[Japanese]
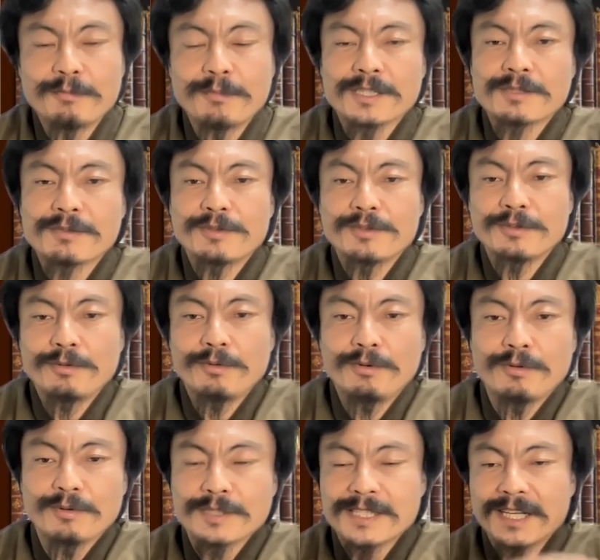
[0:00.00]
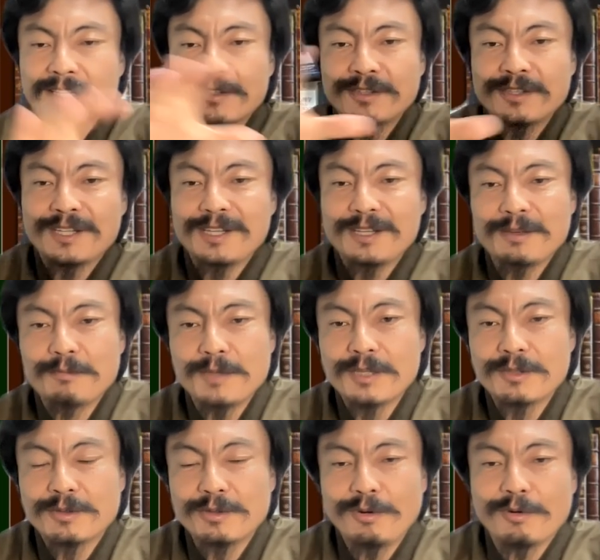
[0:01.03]
まあ、そういうのをざっくり見
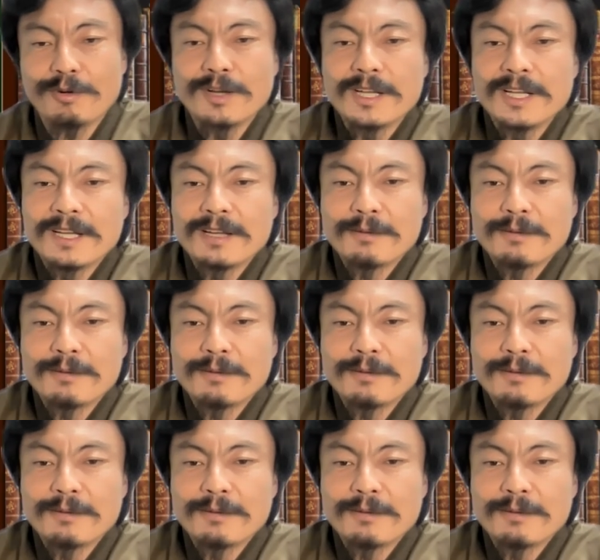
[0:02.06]
ると、